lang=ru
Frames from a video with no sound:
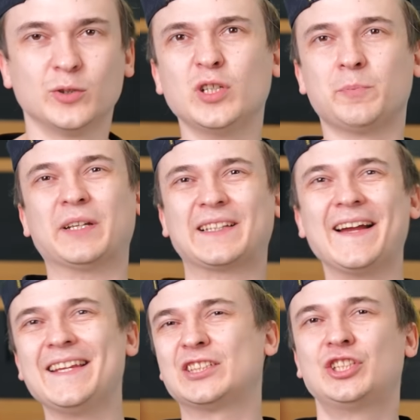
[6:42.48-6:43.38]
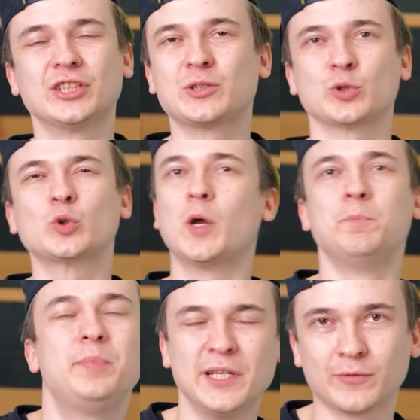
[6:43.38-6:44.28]
Ну и под конец чисто
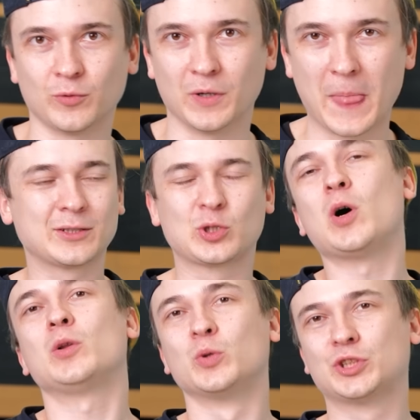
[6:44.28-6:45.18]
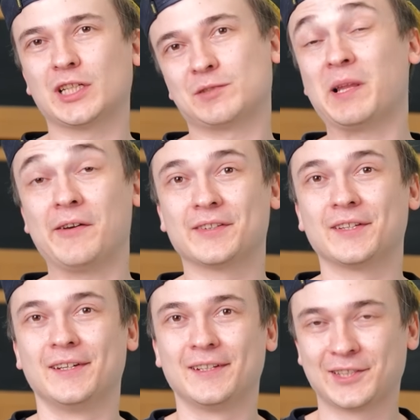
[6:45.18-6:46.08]
устроим битву, кто лучше расплавит
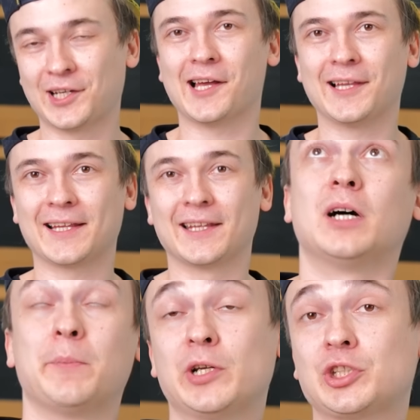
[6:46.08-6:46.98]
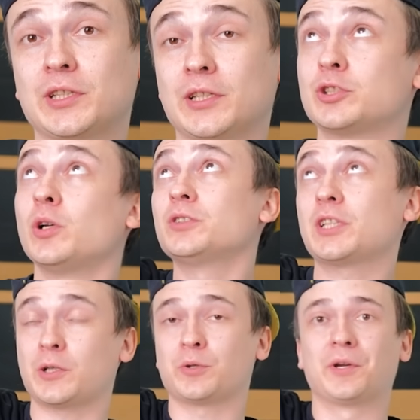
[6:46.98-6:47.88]
шоколад. Обычное солнце,
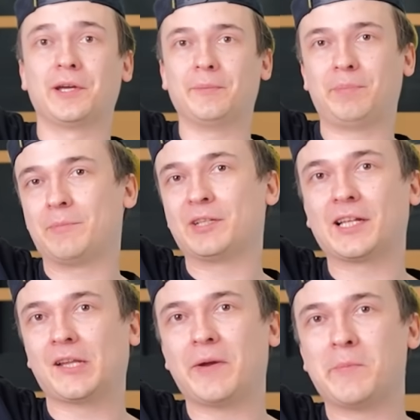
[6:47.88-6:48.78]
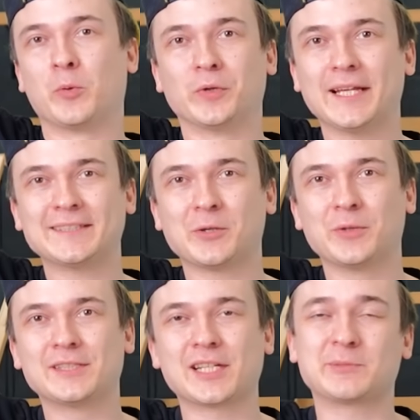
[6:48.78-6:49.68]
которое прямо над головами у нас
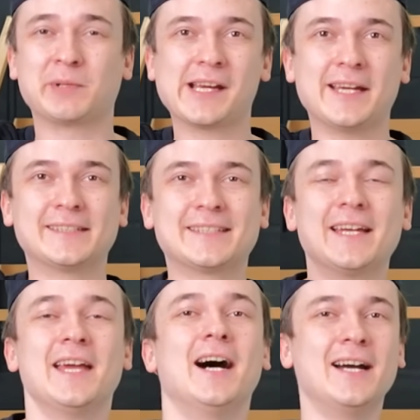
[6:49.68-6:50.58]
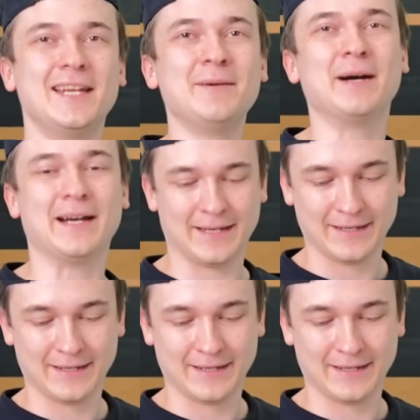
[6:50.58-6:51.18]
находится, располагается, а либо